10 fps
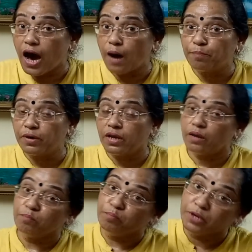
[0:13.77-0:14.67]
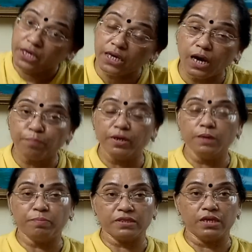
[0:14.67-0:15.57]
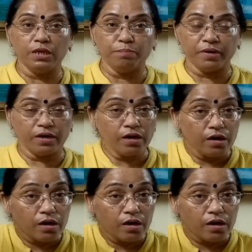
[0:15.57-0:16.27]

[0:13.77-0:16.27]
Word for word: आपने भी अपनी पत्नी पर